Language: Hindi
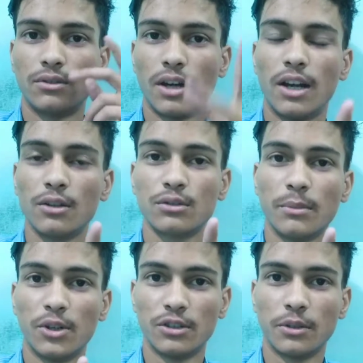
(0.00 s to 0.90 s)
तो हेलो दोस्तों
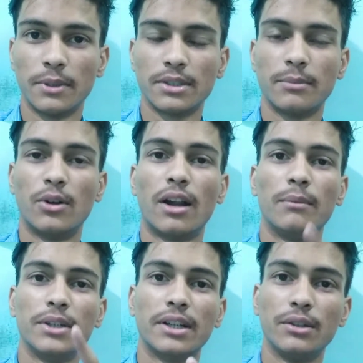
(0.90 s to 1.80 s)
मैं हूं अजय कुमार शर्मा और आप
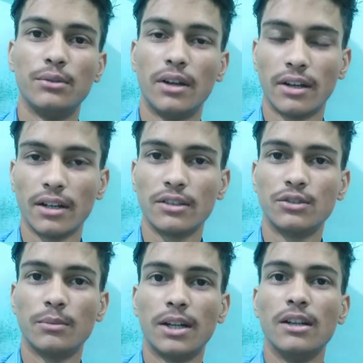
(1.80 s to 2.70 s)
देख रहे हैं यू आर रियल
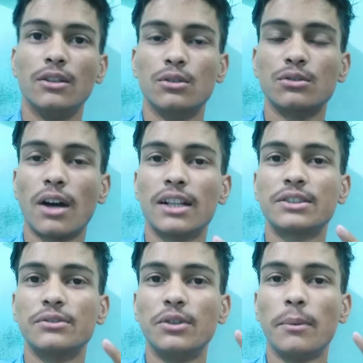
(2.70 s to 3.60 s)
कंज्यूमर तो दोस्तों आज
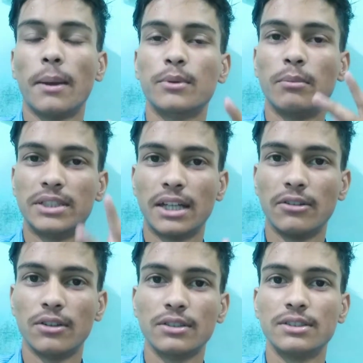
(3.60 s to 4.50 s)
की वीडियो में आपको बताने
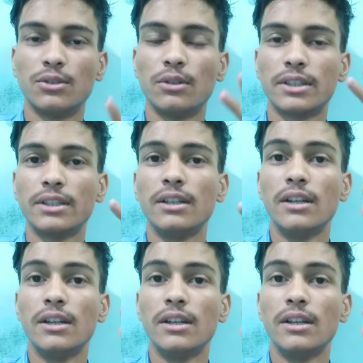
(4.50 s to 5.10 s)
वाला कि जो कि